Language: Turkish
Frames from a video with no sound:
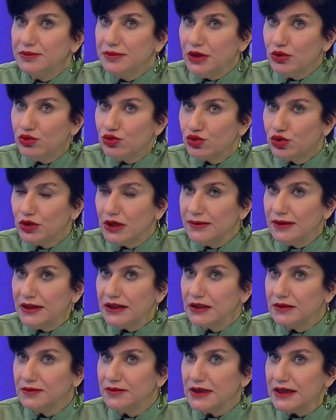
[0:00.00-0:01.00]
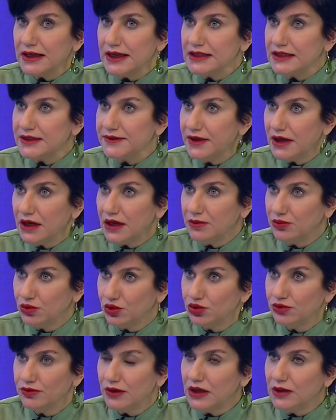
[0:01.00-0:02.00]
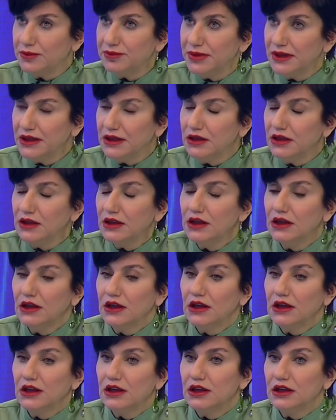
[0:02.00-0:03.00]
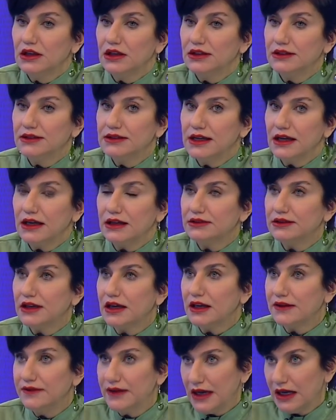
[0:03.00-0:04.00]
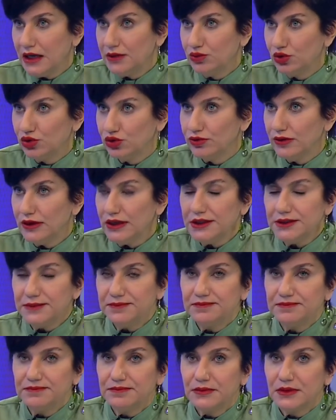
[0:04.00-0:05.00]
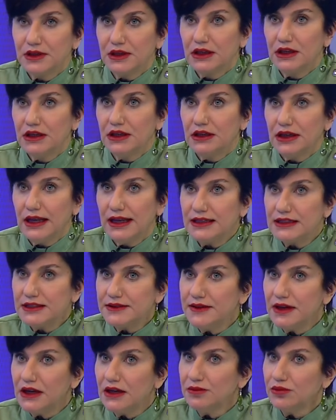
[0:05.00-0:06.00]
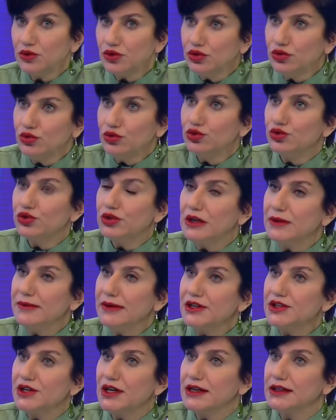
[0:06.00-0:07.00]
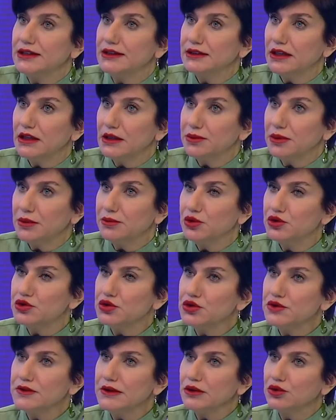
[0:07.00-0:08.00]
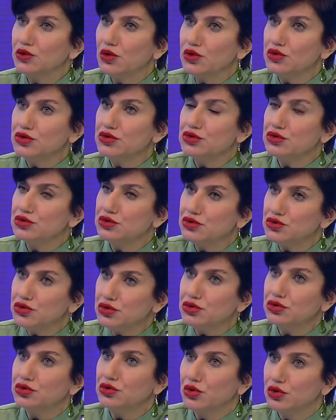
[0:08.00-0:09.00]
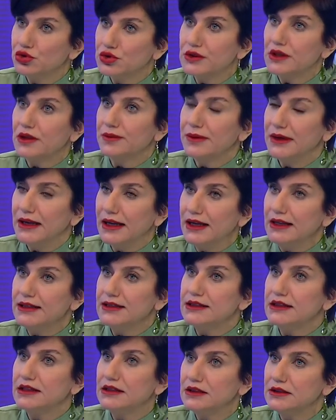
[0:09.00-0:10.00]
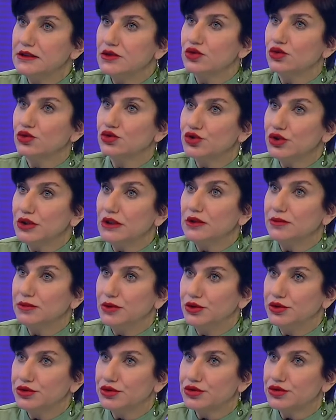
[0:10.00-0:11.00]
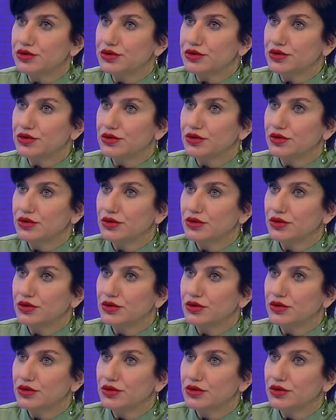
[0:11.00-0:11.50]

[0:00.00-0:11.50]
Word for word: bir ütüleme dediğim SVR modu var. Bir e, diğer DIVL modu var. SVR modu ütüleme şeklinde yapabiliyorsunuz ve doz düşük dozda bile istediğiniz sonucu alabiliyorsunuz.